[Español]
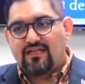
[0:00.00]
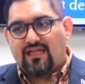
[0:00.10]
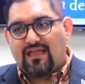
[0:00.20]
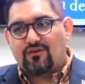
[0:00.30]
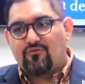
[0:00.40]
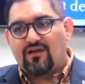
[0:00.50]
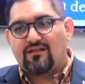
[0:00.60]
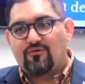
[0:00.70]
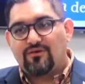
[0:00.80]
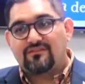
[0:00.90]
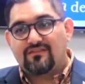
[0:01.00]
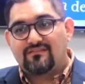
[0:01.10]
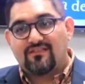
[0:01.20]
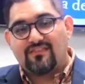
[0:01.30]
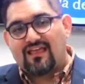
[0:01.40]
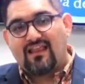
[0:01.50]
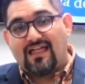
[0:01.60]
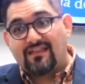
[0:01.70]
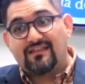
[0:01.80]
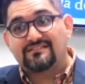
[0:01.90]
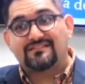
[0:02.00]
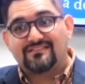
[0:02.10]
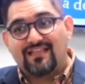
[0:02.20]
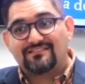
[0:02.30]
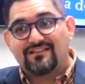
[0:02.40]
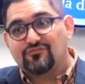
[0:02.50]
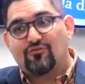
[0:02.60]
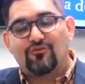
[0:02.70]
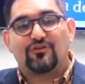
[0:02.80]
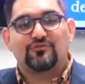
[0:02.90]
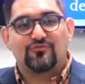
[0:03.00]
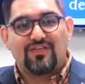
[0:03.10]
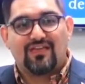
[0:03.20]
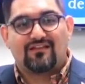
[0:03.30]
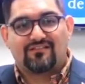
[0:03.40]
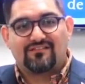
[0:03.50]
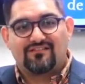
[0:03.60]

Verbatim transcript: el cual hoy te dice, declara en existencia todo lo que tú quieras.